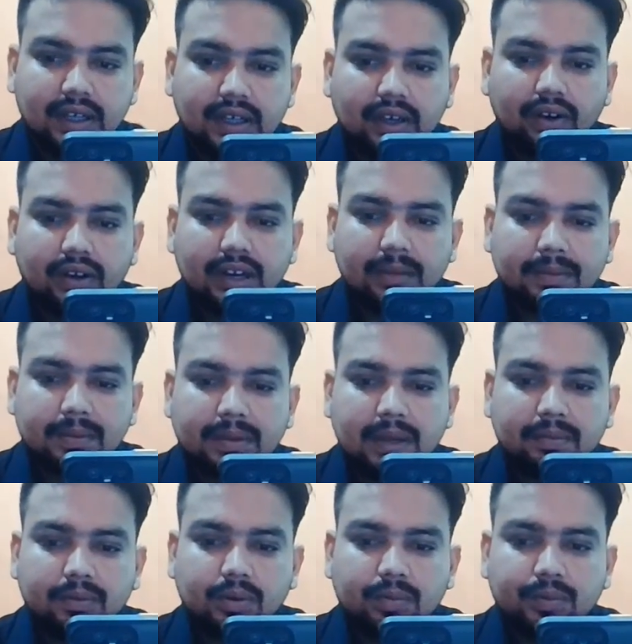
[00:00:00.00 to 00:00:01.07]
और यहाँ पे भी
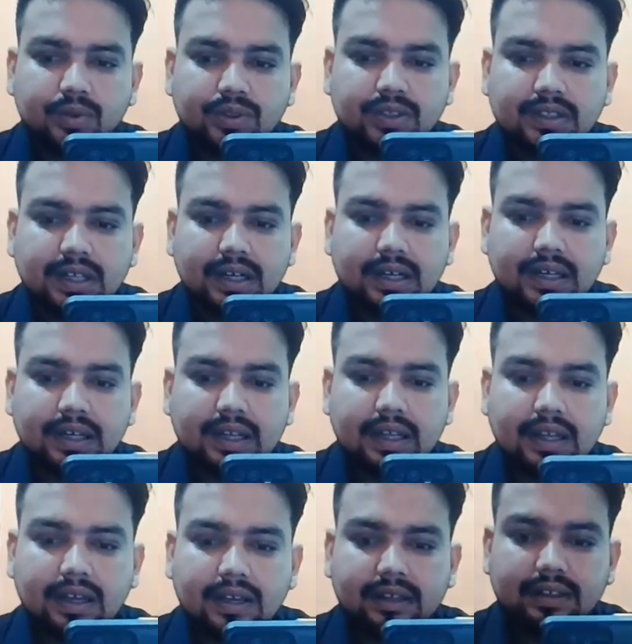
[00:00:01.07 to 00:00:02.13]
आपको प्रोसेस कर लेना है
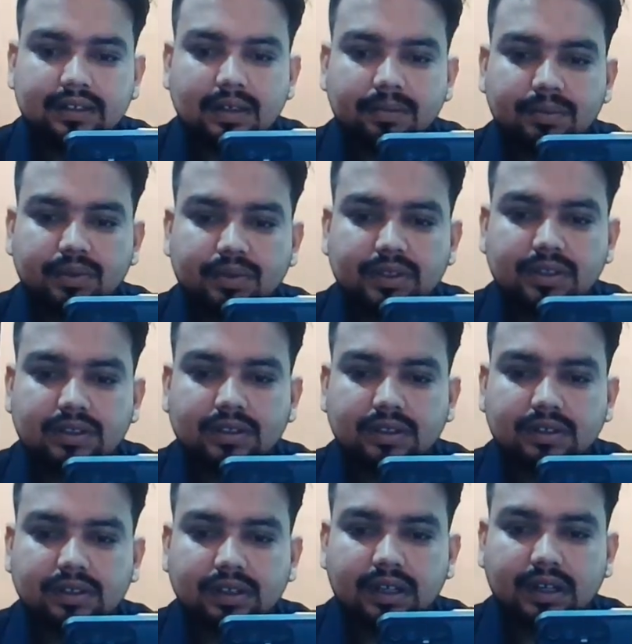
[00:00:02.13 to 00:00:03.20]
आगे इसका प्रोसेस
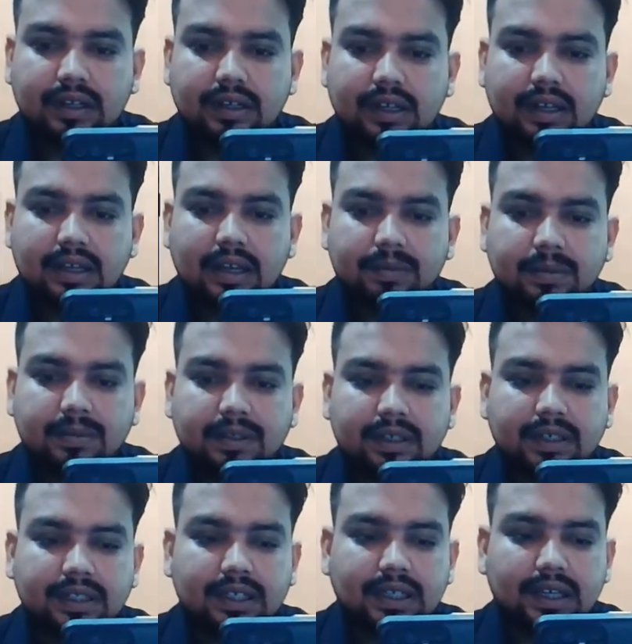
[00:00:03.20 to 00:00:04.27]
कर लेना है यहाँ पे भी कर
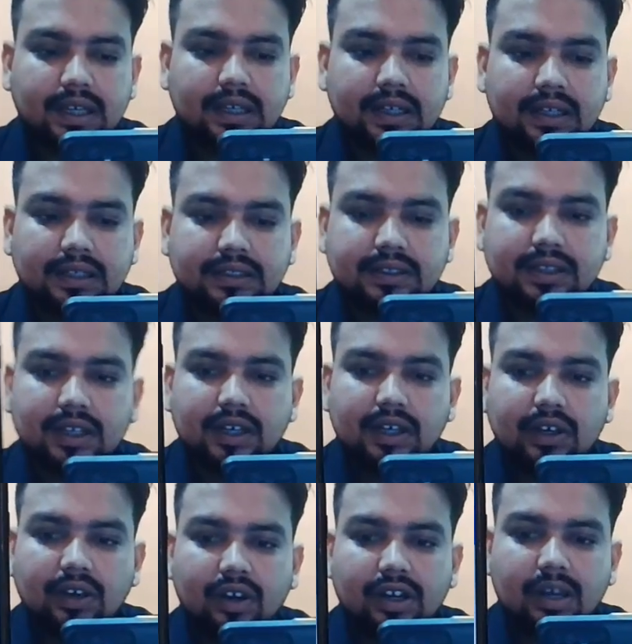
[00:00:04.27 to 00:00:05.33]
देना है नेक्स्ट
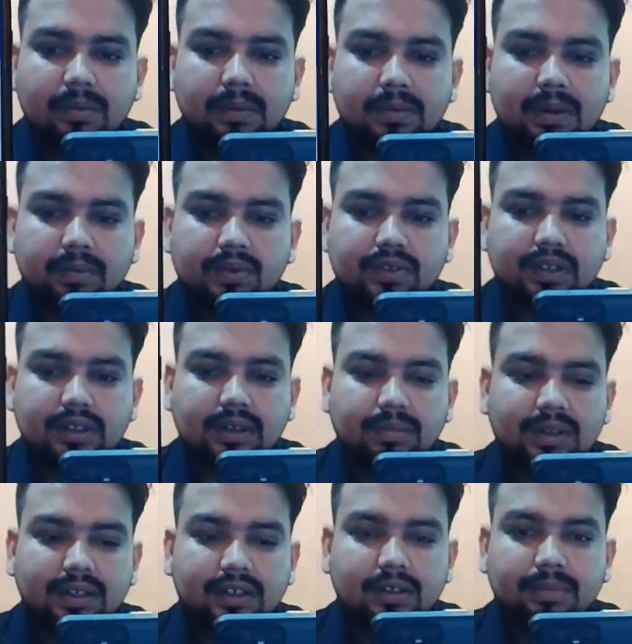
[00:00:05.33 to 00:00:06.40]
और यहाँ पे भी आपको सेटअप
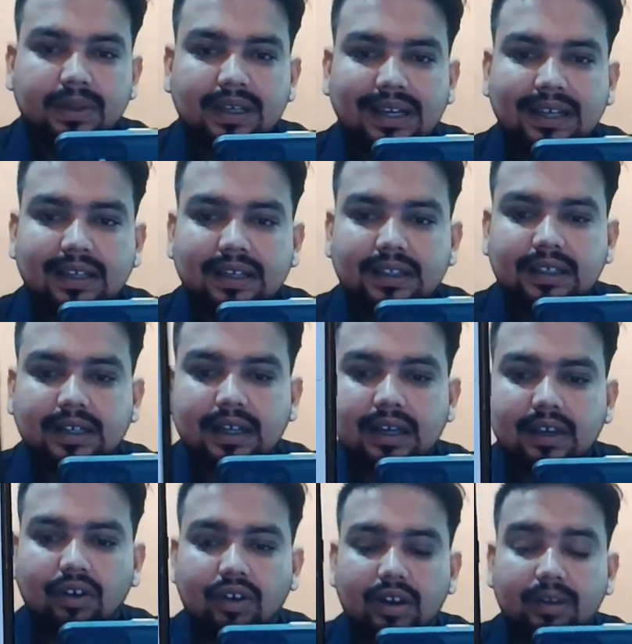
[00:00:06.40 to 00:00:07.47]
लेटर पे क्लिक कर देना है
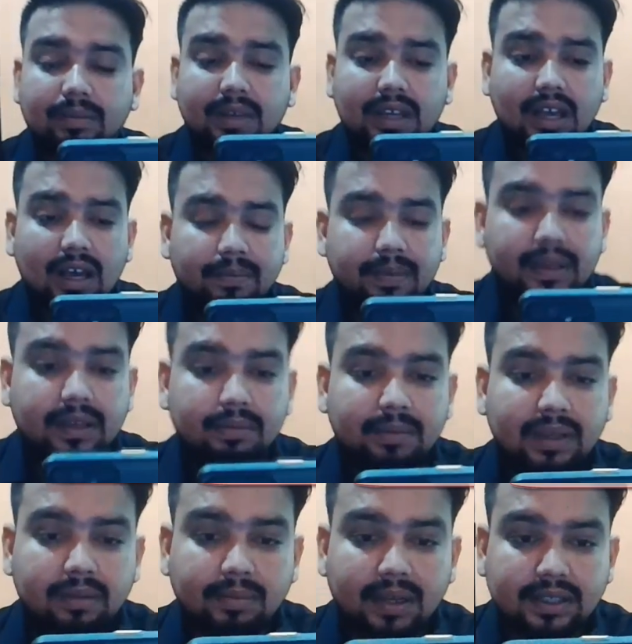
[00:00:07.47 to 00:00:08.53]
और यहाँ पे मेन
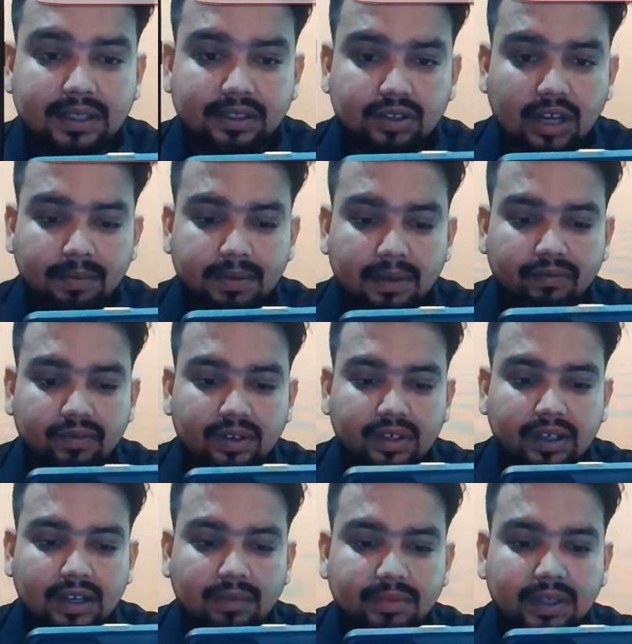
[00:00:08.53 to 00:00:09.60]
बात है जहाँ पे आप फिंगर
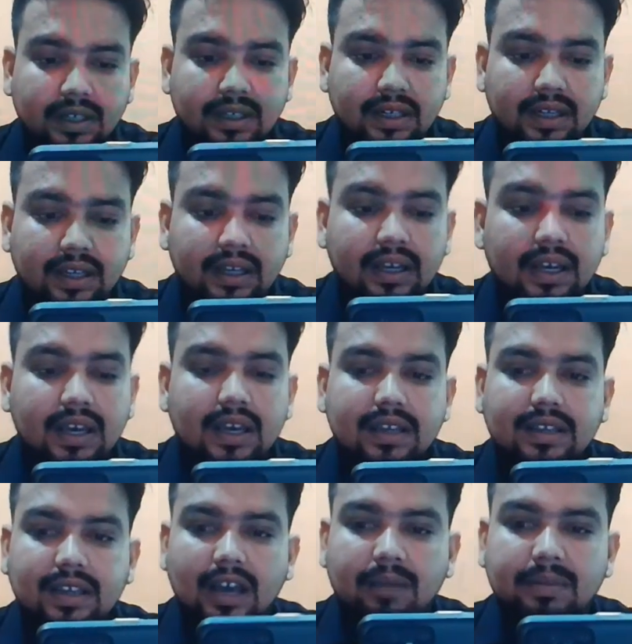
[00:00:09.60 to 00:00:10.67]
आप देख रहे हैं
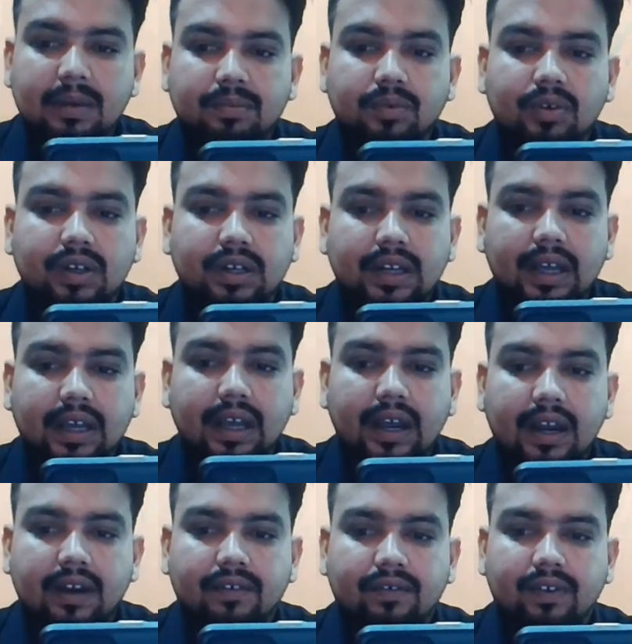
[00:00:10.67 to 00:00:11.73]
यहाँ पे आपको करना है
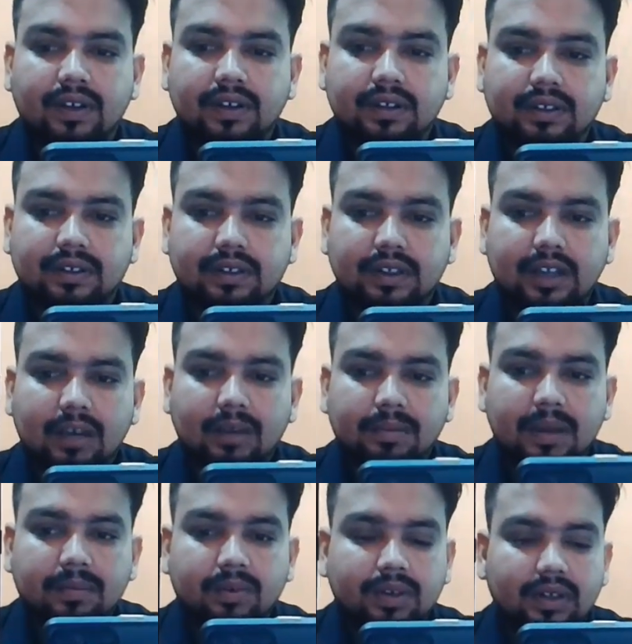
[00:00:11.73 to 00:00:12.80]
ऐड फिंगर यहाँ पे
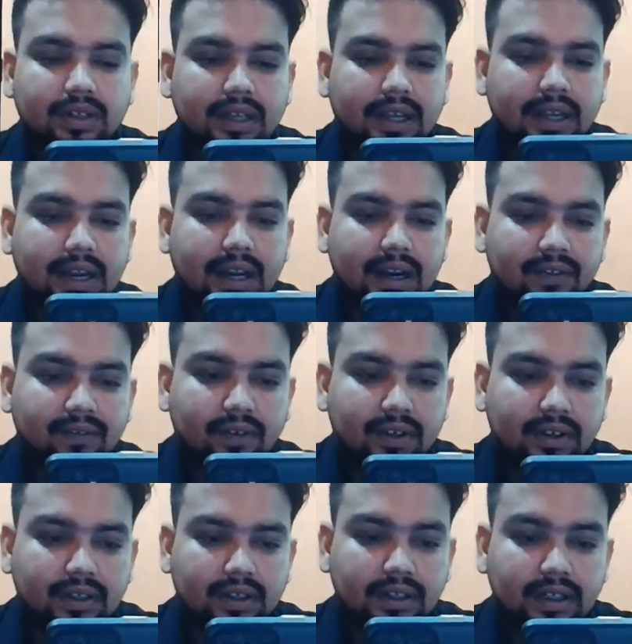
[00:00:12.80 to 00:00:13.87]
आपको करना है ऐड
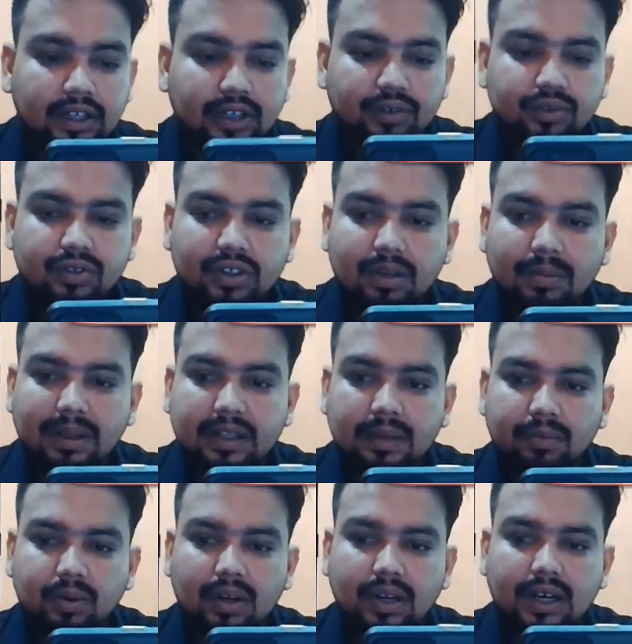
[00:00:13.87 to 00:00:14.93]
फिंगर उसके बाद आपको
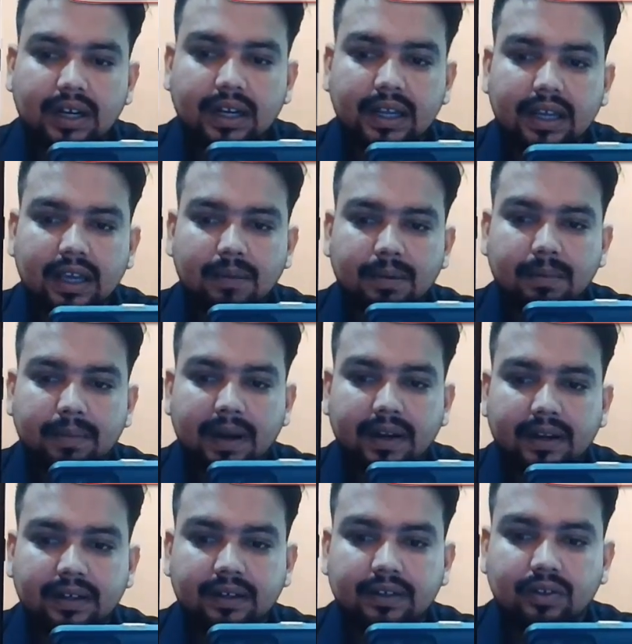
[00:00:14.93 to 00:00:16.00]
लगाना है यहाँ पे
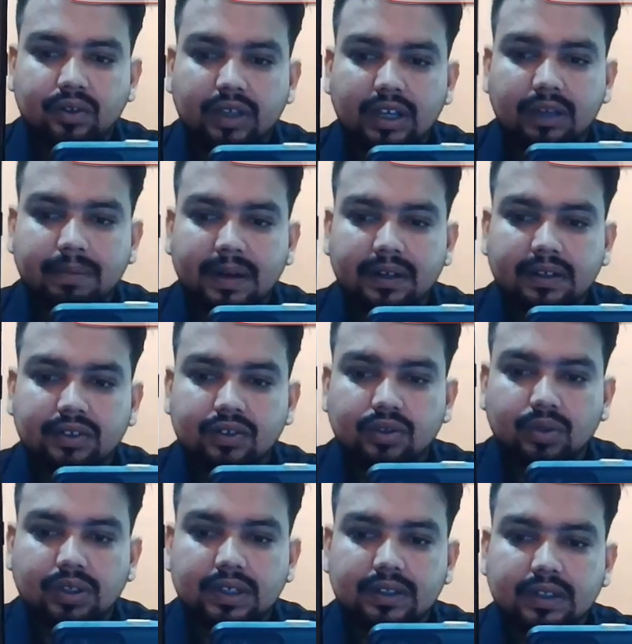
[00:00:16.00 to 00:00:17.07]
पैटर्न तो एक पैटर्न
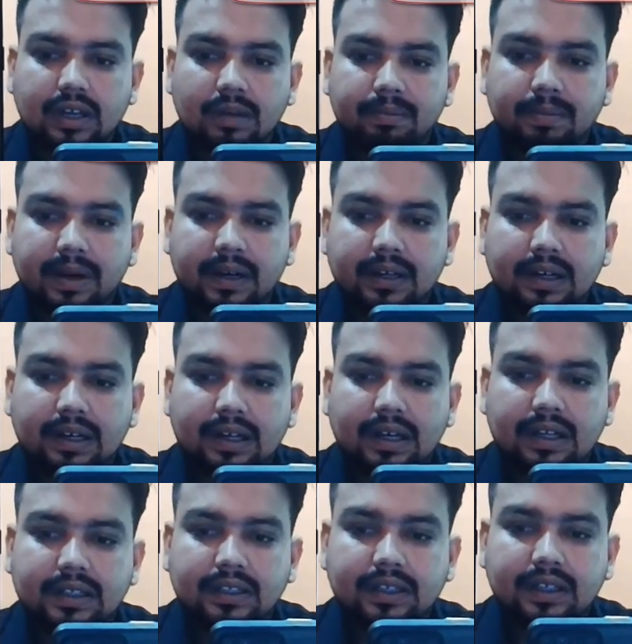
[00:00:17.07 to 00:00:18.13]
छोटा सा हम पैटर्न लगा
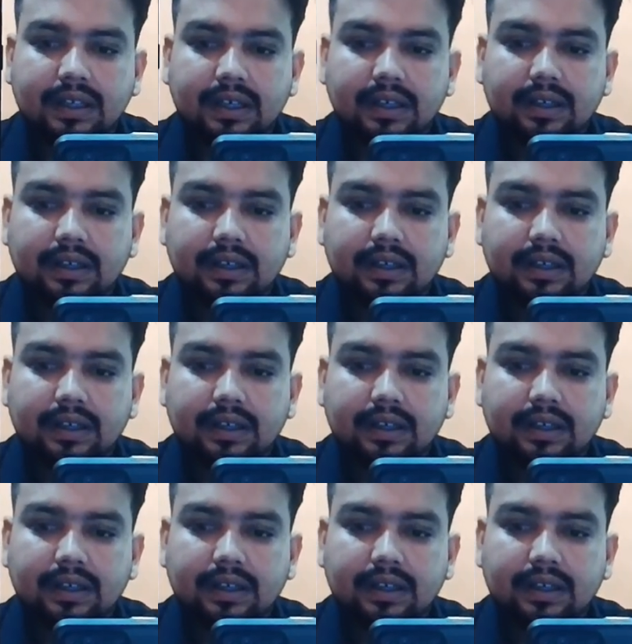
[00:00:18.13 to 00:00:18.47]
देते हैं